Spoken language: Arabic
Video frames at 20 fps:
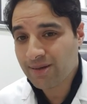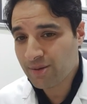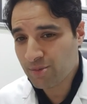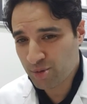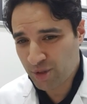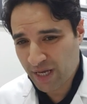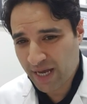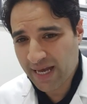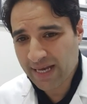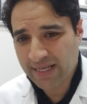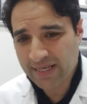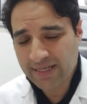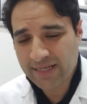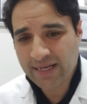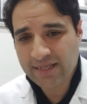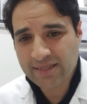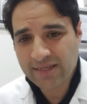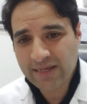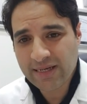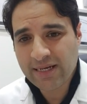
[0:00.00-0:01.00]
متخيلين
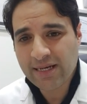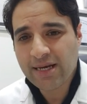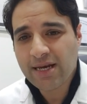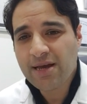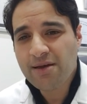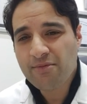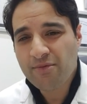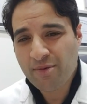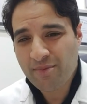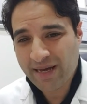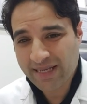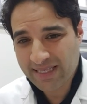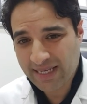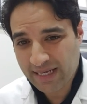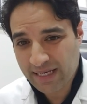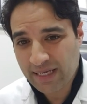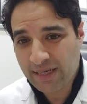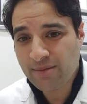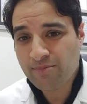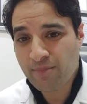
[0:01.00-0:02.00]
قد ايه
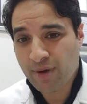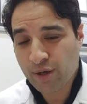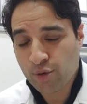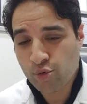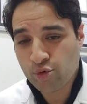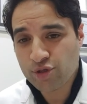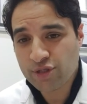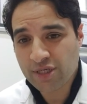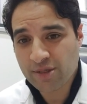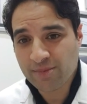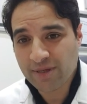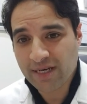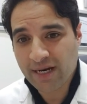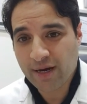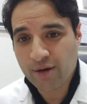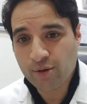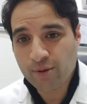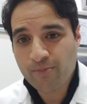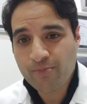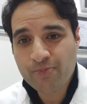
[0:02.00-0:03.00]
فمحتاج مجهود كبير
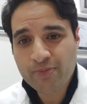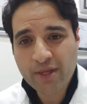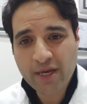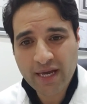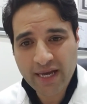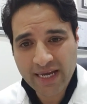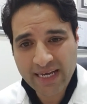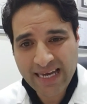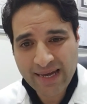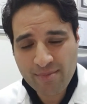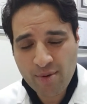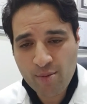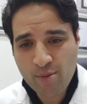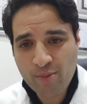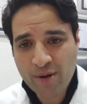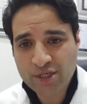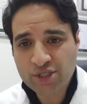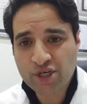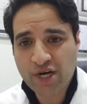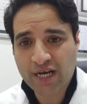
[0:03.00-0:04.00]
قوي اجابه
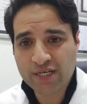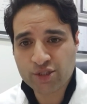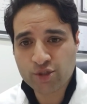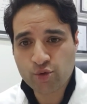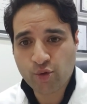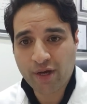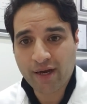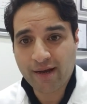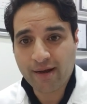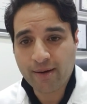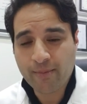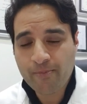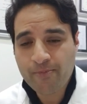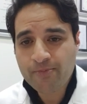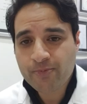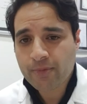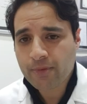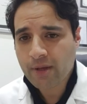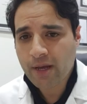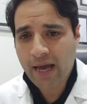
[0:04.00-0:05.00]
مباشره على السؤال
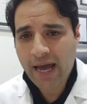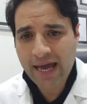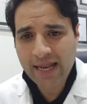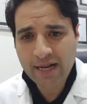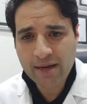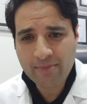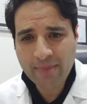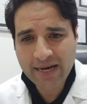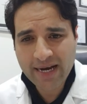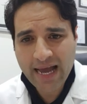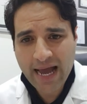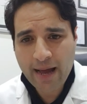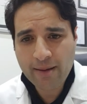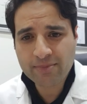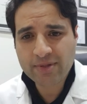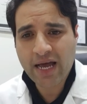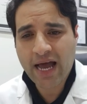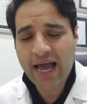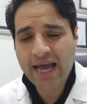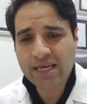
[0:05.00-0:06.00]
هل المناعه
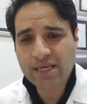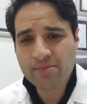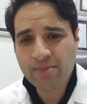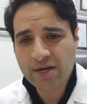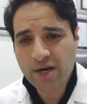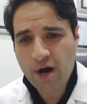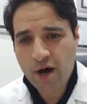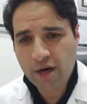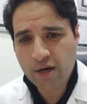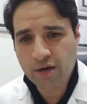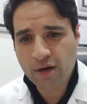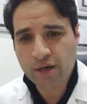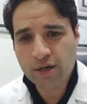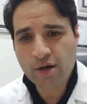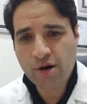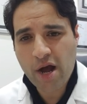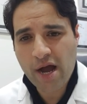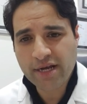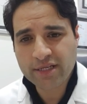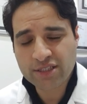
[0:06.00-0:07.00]
بتاع اي من اجرى
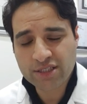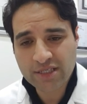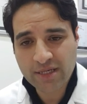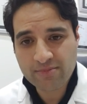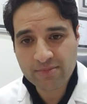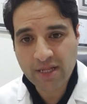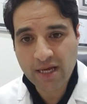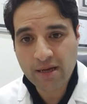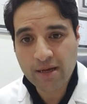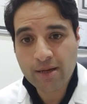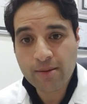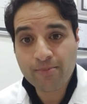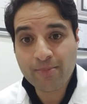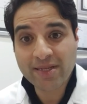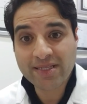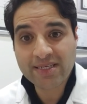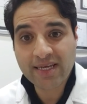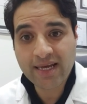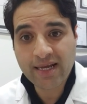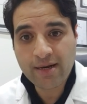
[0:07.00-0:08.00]
جراحه سمنه
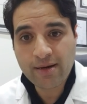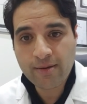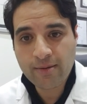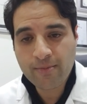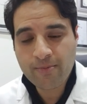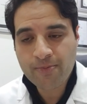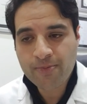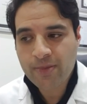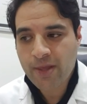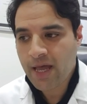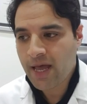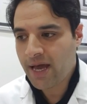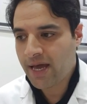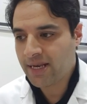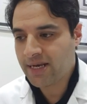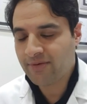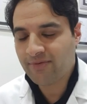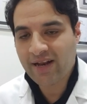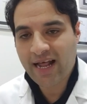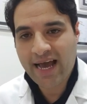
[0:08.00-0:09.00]
بتقل
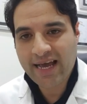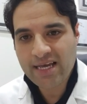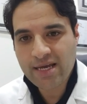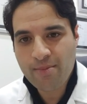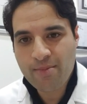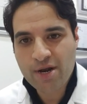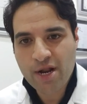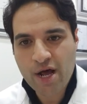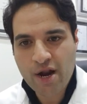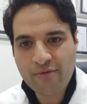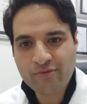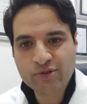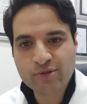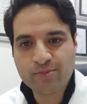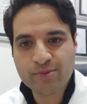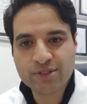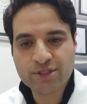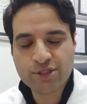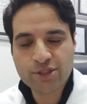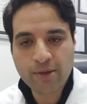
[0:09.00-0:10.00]
احنا في الحقيقه ما نعرفش
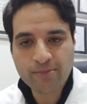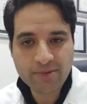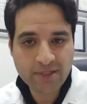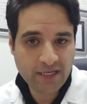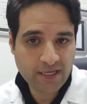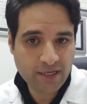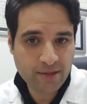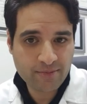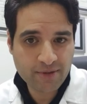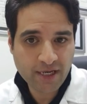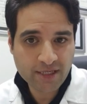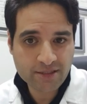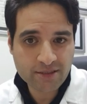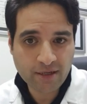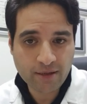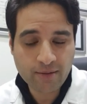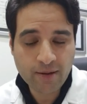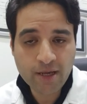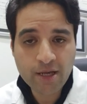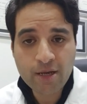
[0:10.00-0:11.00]
بالظبط ايه اللي بيحصل
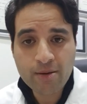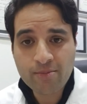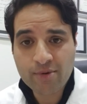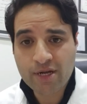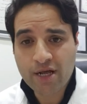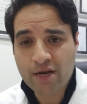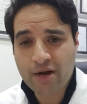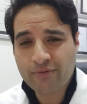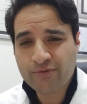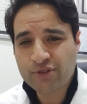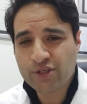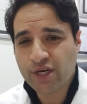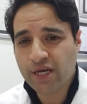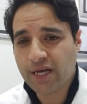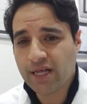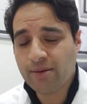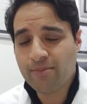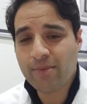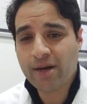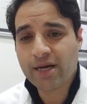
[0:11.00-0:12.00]
ما نعرفش
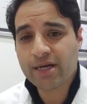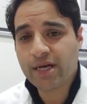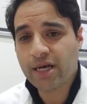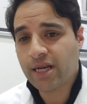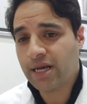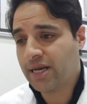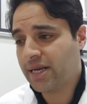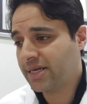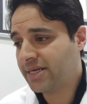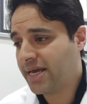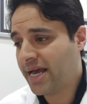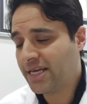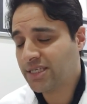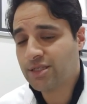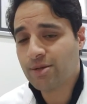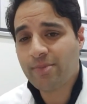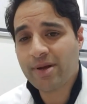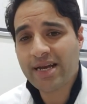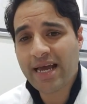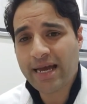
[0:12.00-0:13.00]
الجهاز
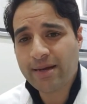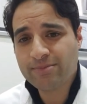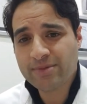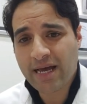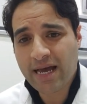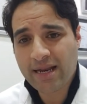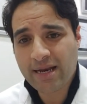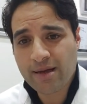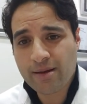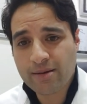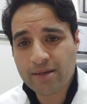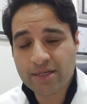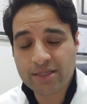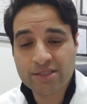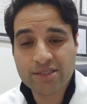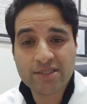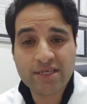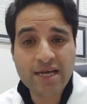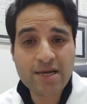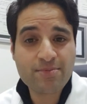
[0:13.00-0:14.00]
المناعي بتاعنا
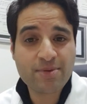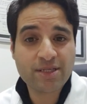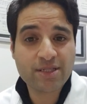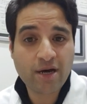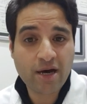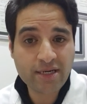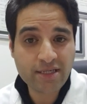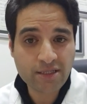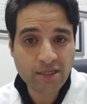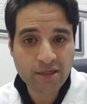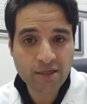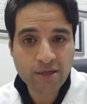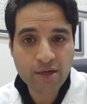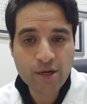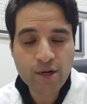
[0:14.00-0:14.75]
ازاي بيتغير